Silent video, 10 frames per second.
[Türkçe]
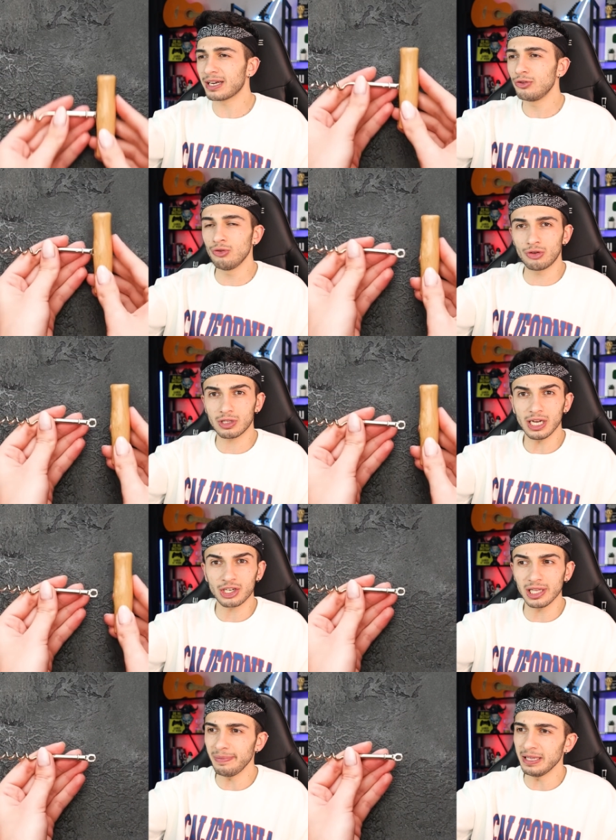bak yüzükle
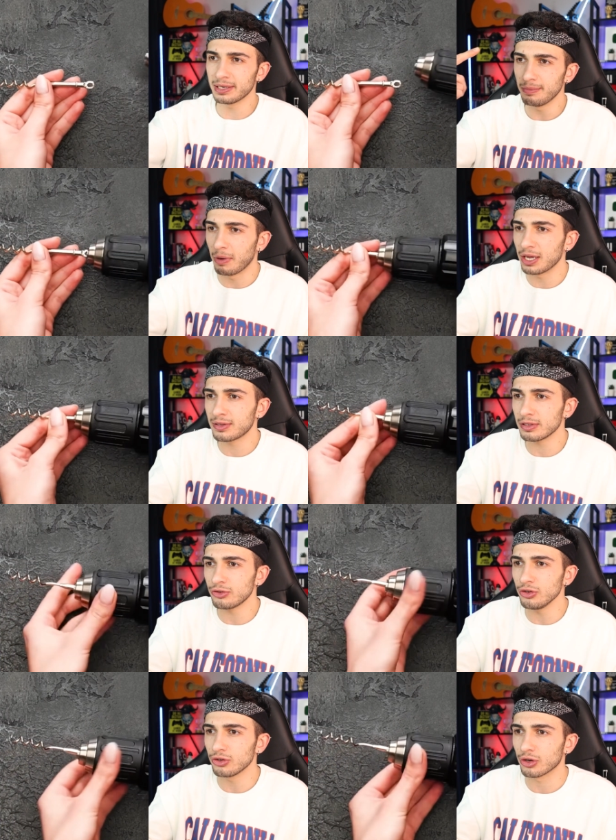açılabilir. Mantıklı
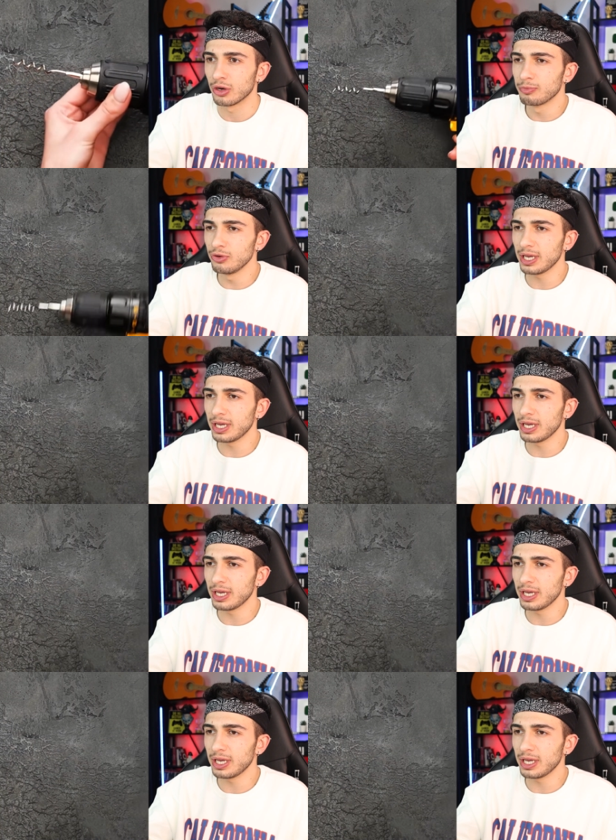çünkü. Bu